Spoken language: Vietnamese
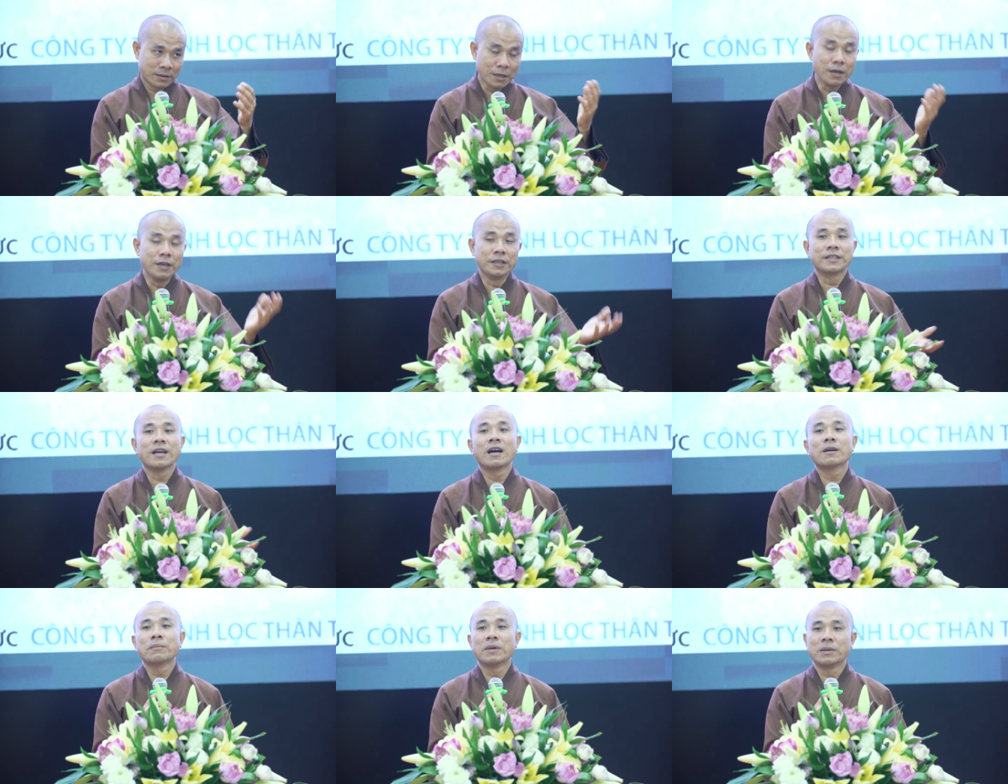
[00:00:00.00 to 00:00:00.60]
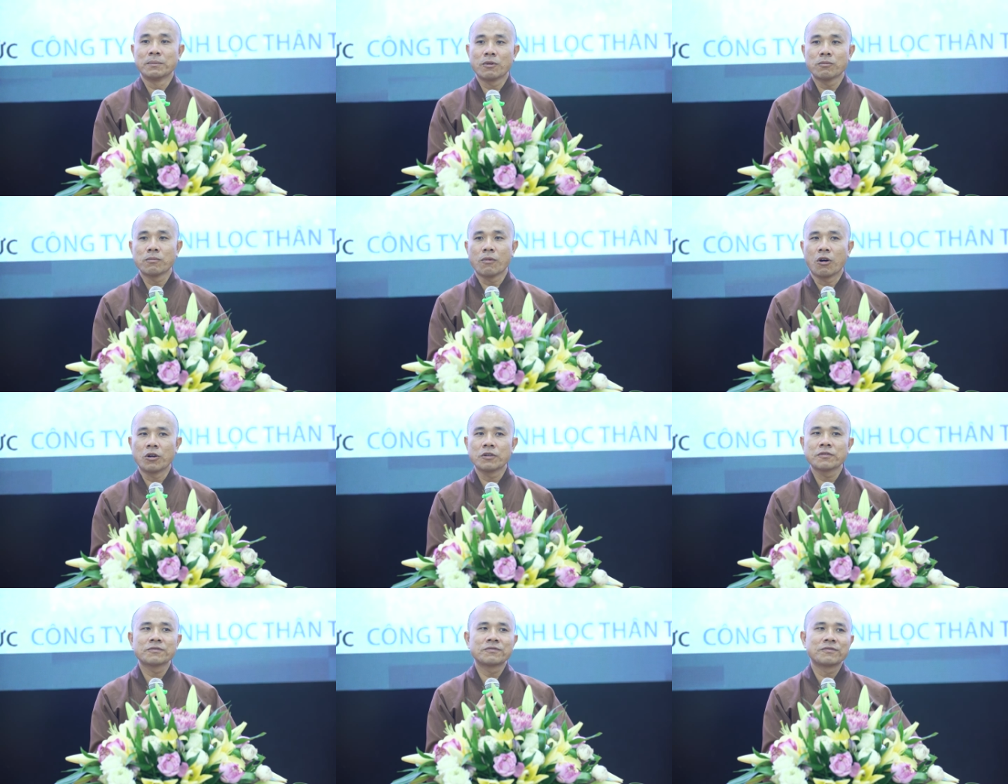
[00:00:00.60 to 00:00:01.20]
người thân mình mong
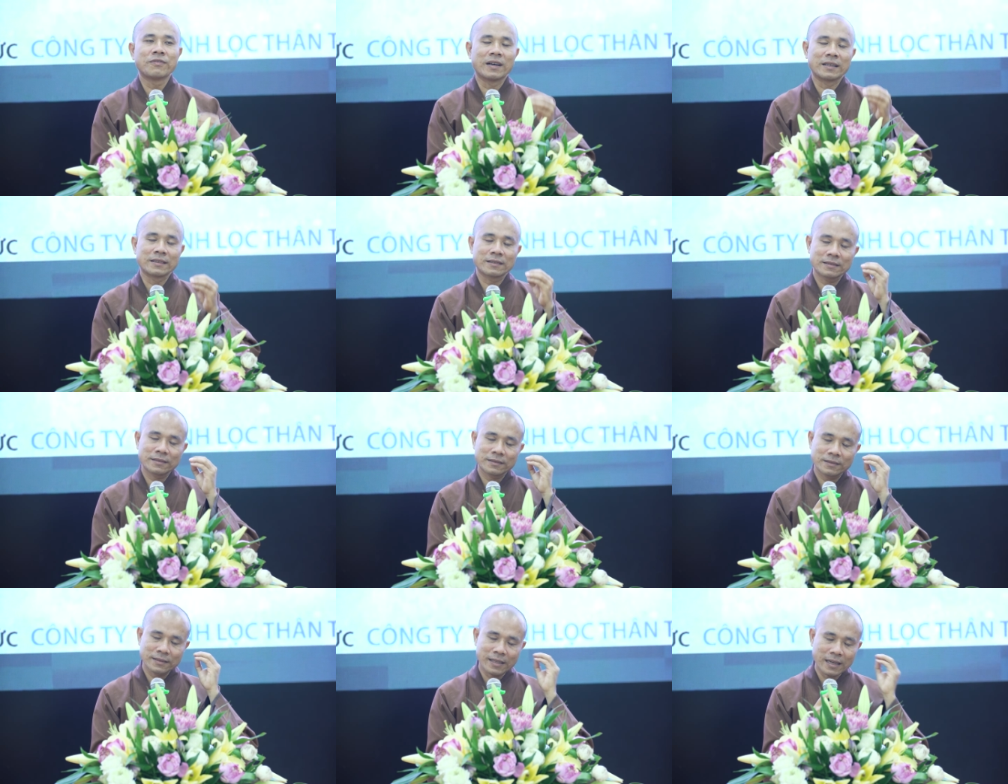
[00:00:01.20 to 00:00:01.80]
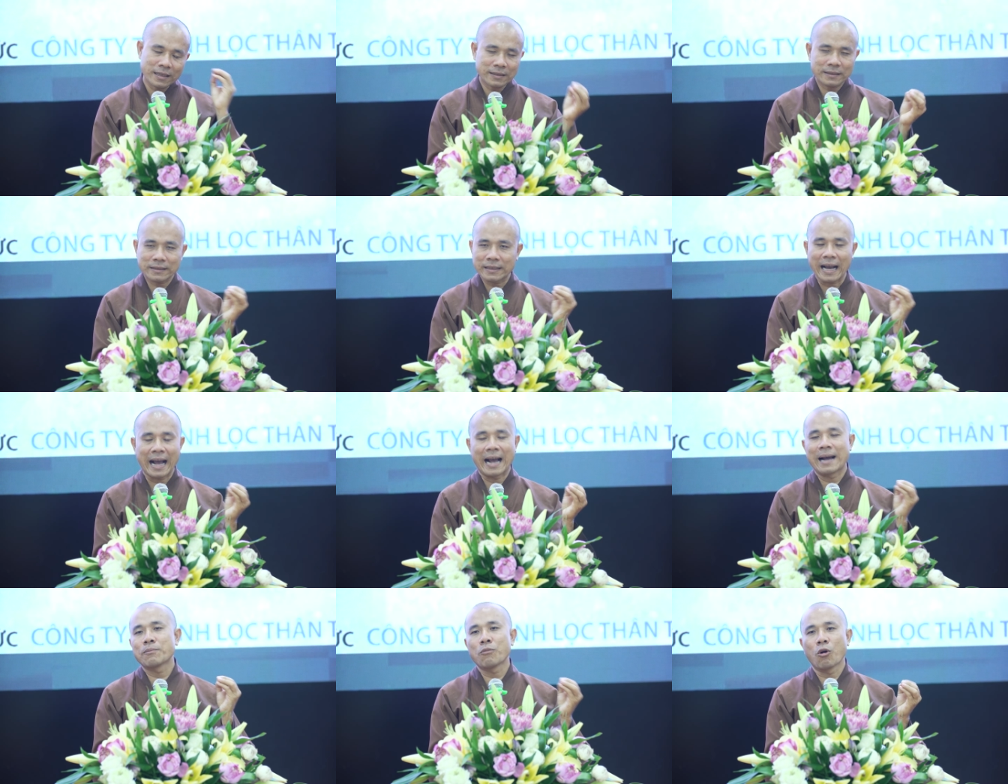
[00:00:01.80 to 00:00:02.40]
mỏi và
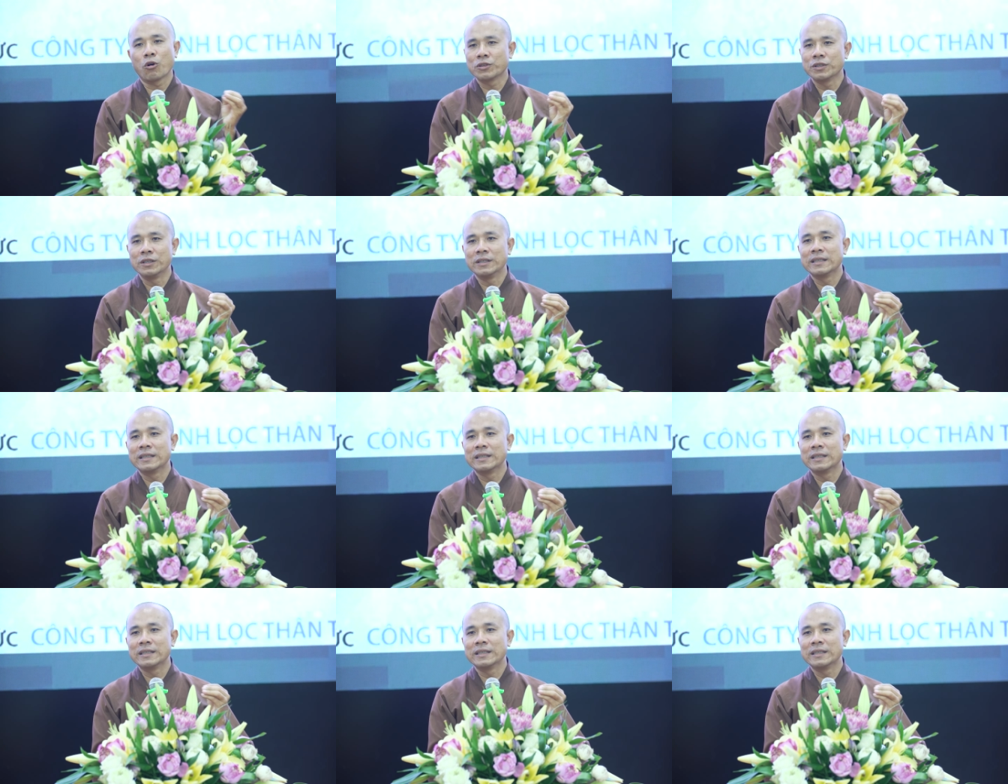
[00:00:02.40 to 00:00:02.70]
tất cả mọi